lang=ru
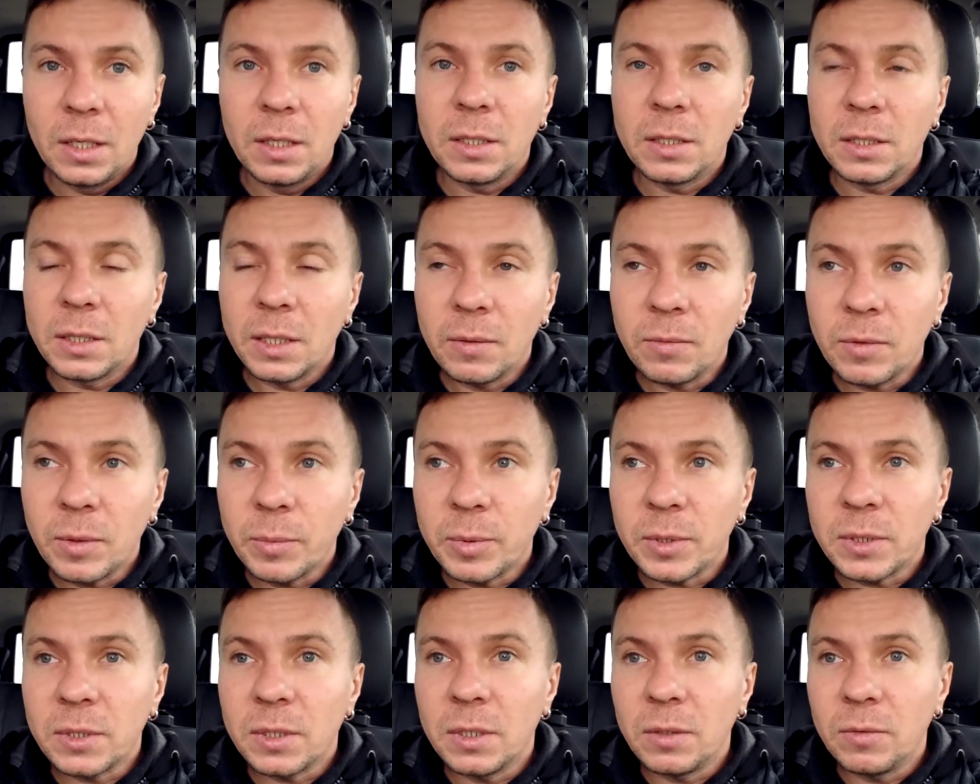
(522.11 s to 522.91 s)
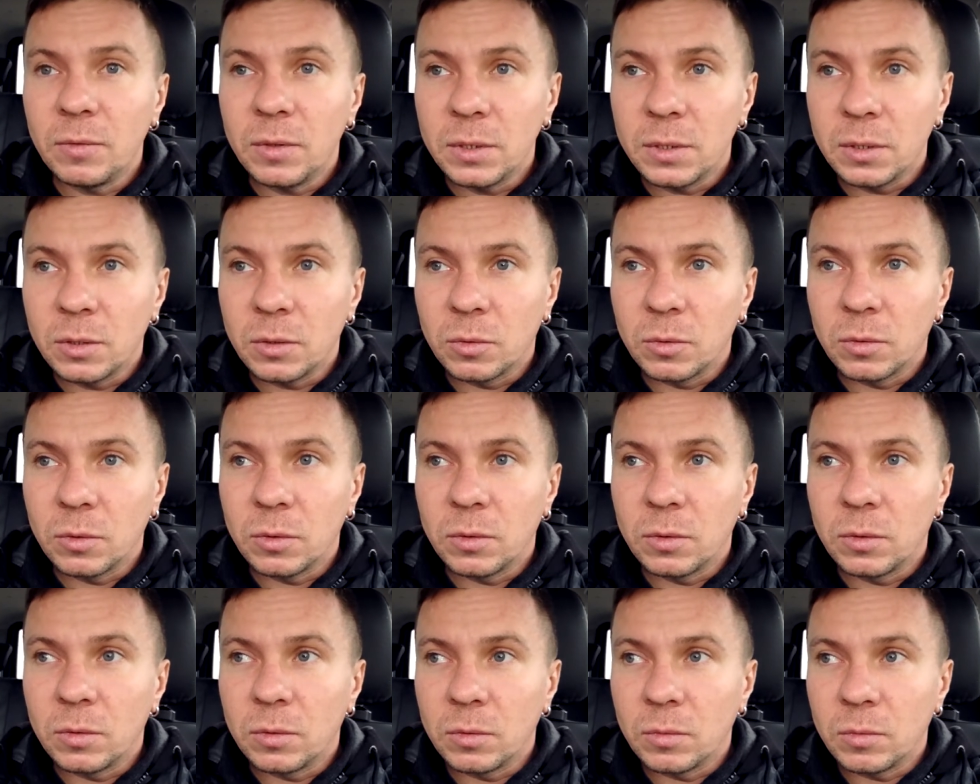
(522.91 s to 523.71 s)
Недавно по телевизору
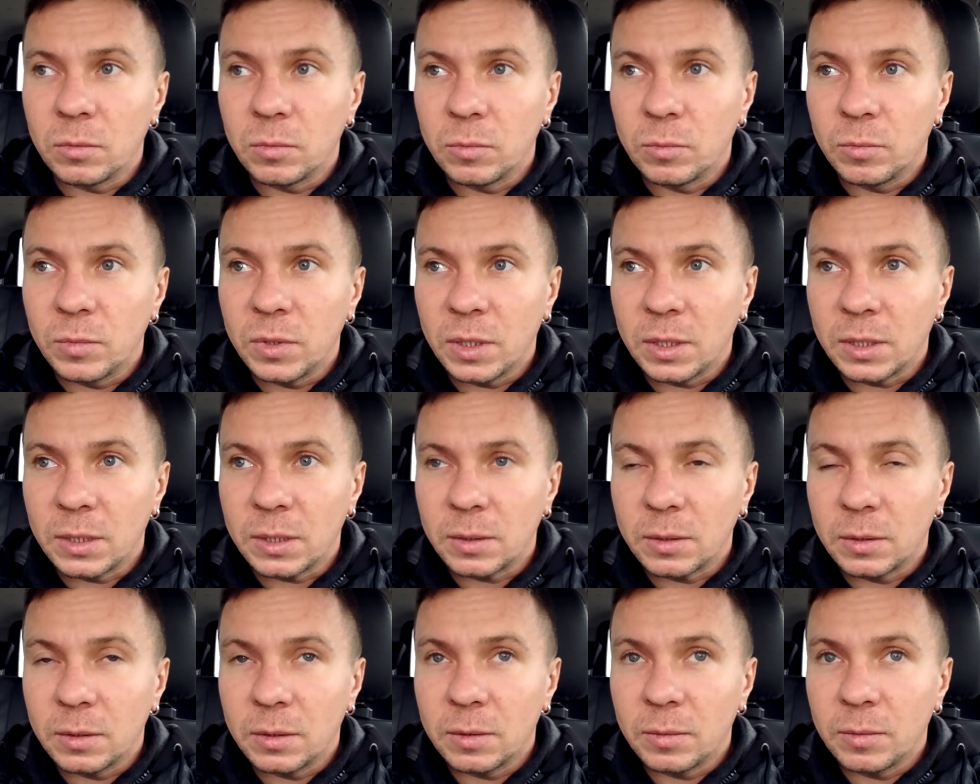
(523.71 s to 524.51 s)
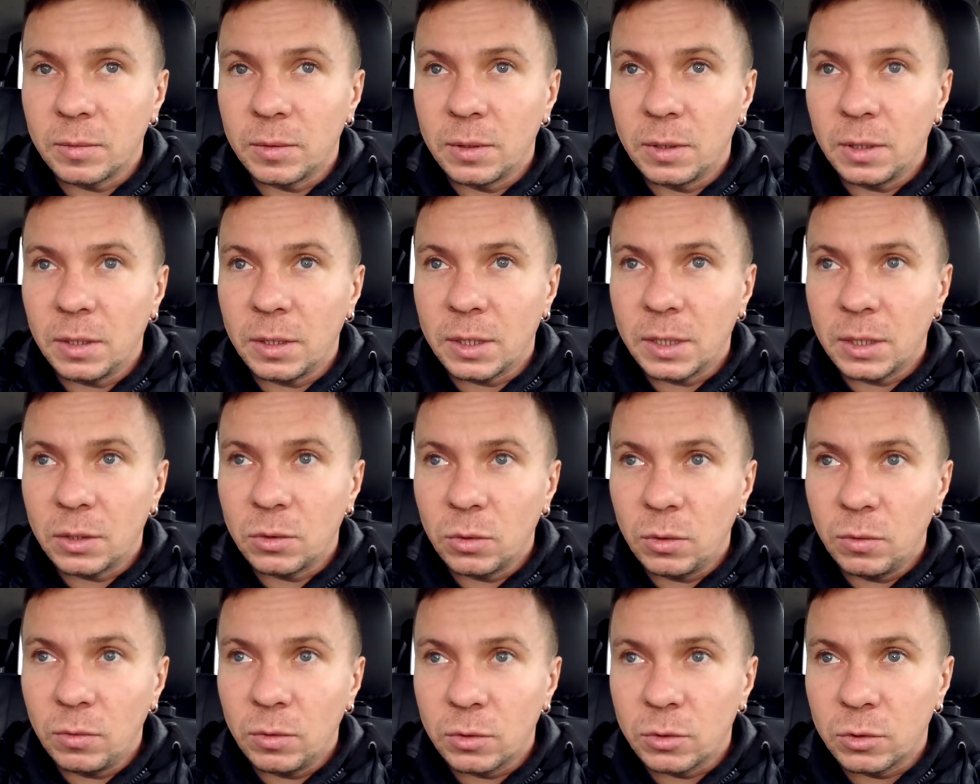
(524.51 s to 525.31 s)
э, у меня э, я
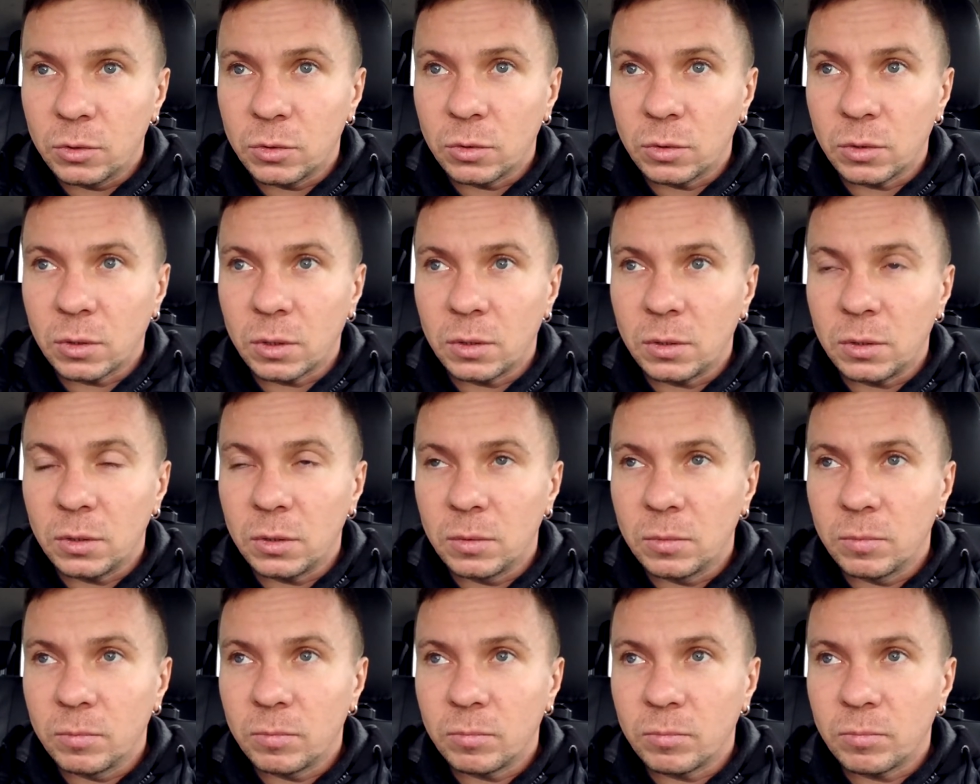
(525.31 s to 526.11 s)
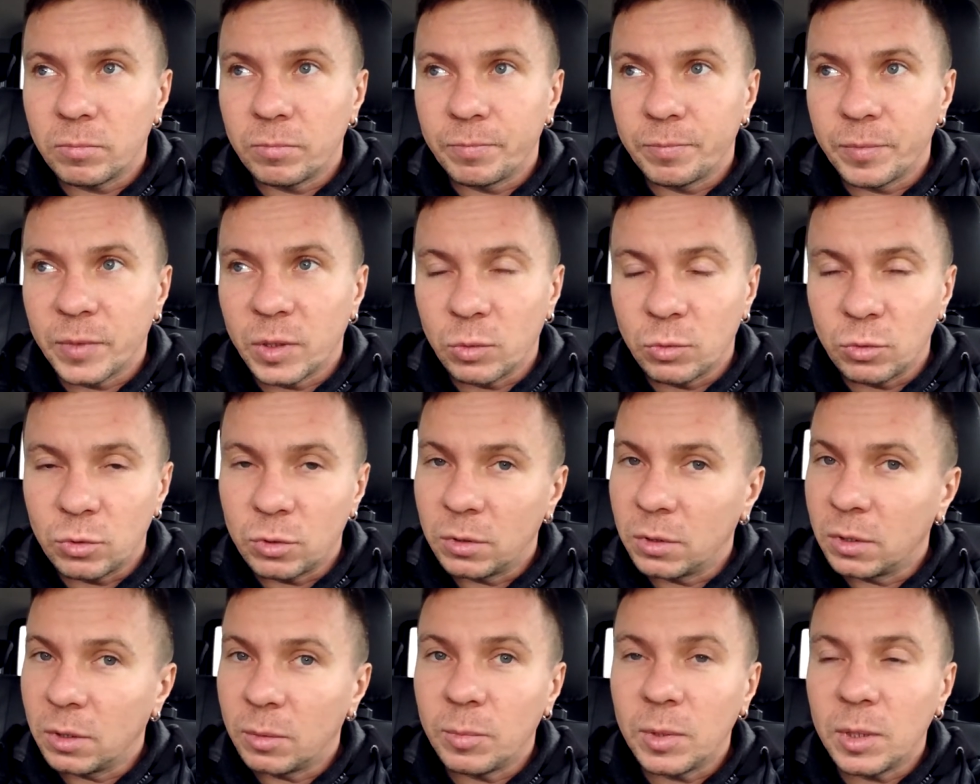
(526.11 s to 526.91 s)
готовил что-то,
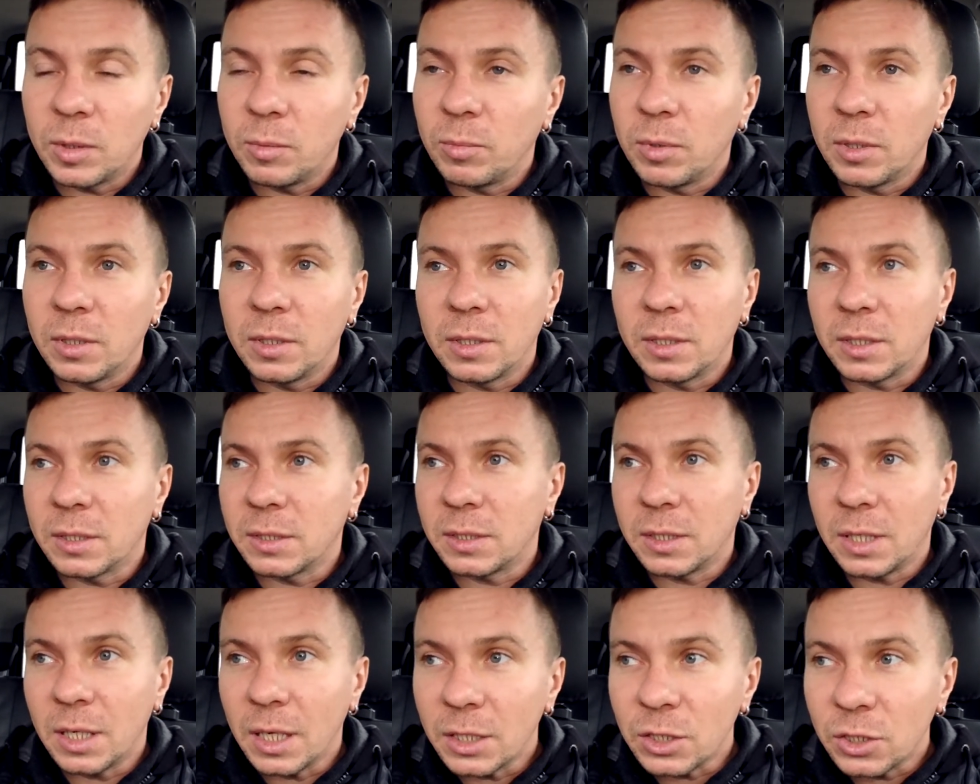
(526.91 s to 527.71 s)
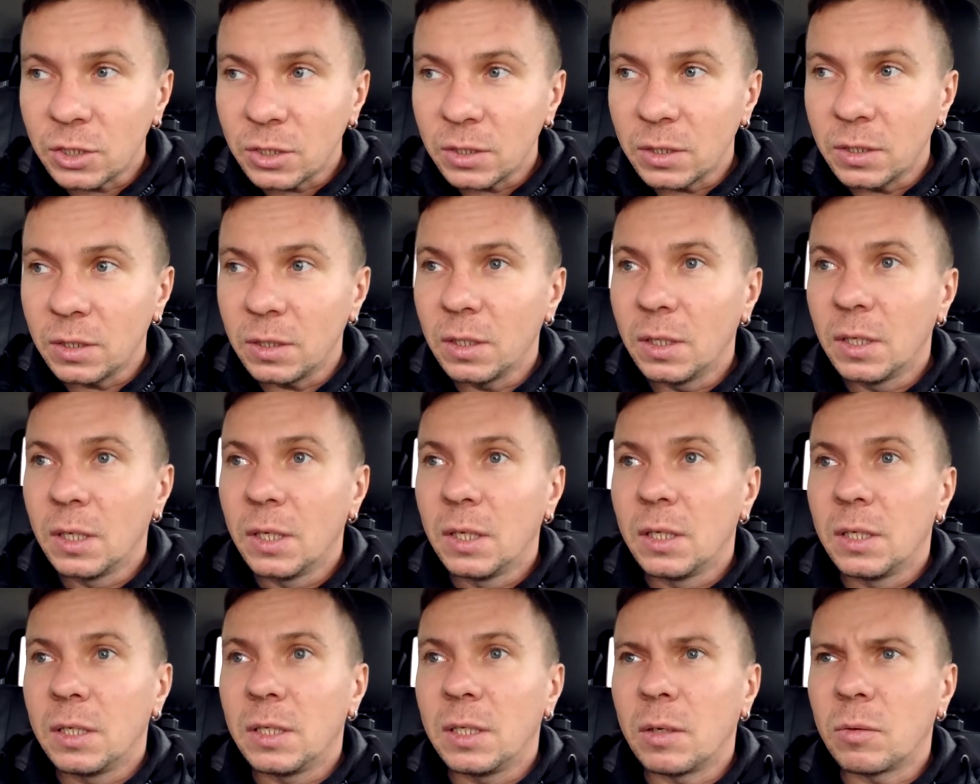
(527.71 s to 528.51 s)
наушники мои были разряжены,
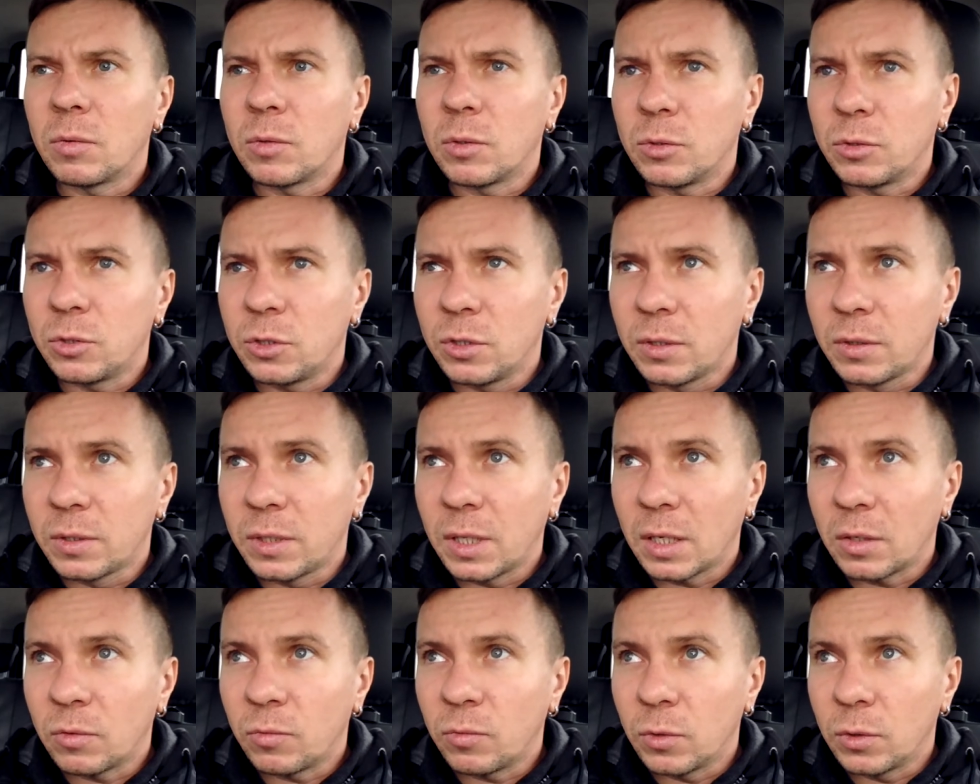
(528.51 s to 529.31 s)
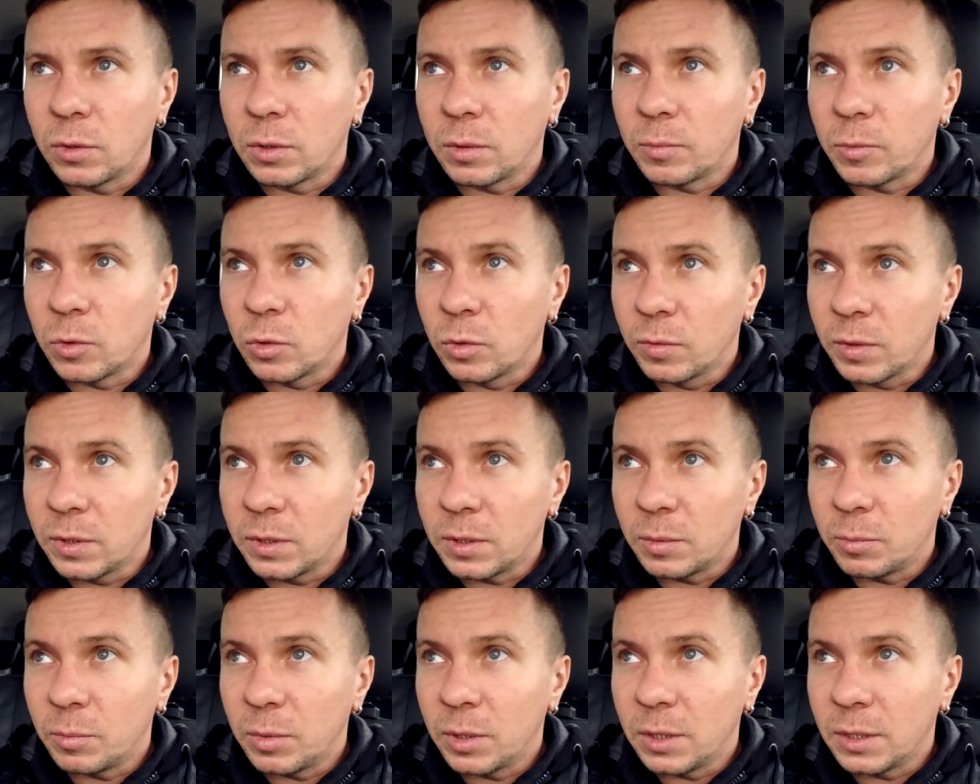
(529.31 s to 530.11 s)
я включил так фоном
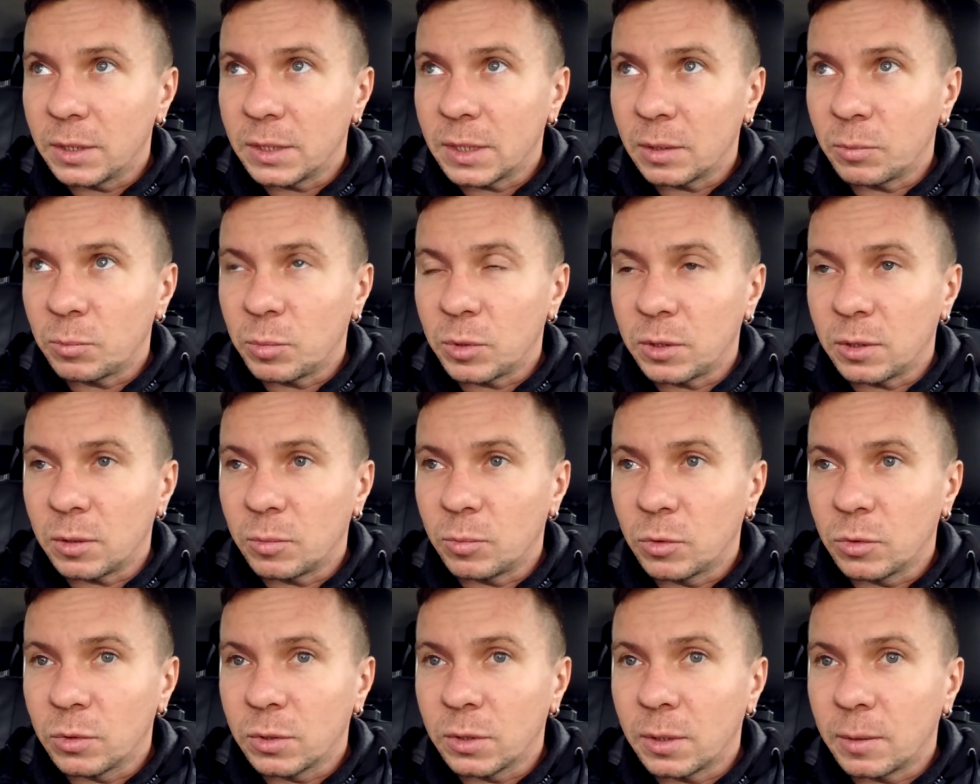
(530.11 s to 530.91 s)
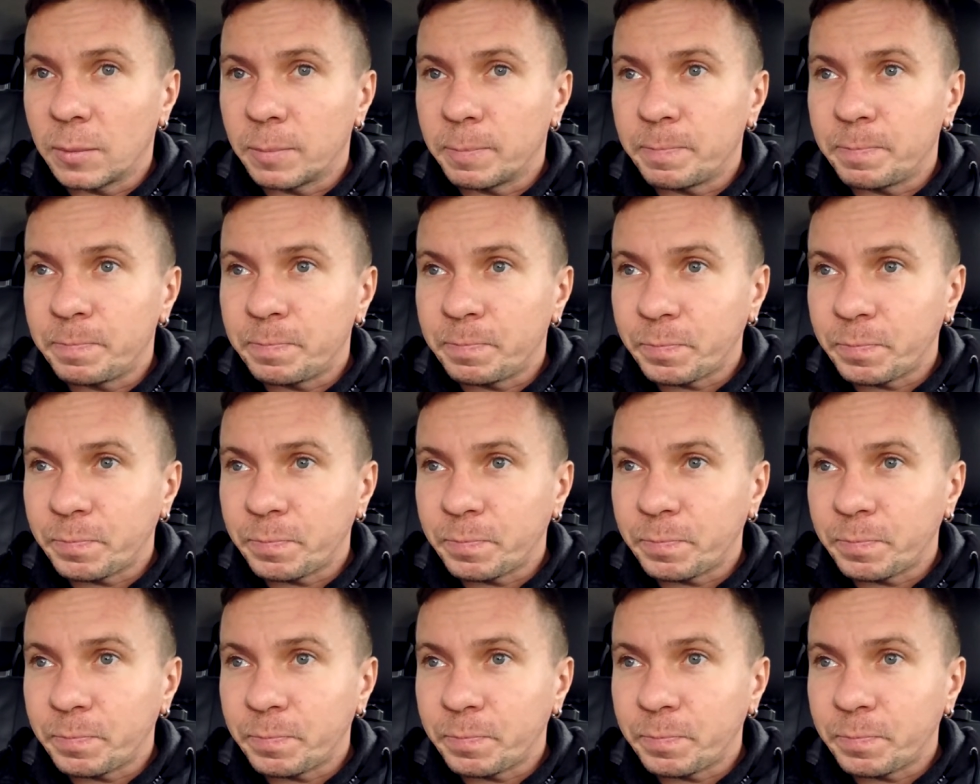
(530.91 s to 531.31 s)
новости были санкт-петербургские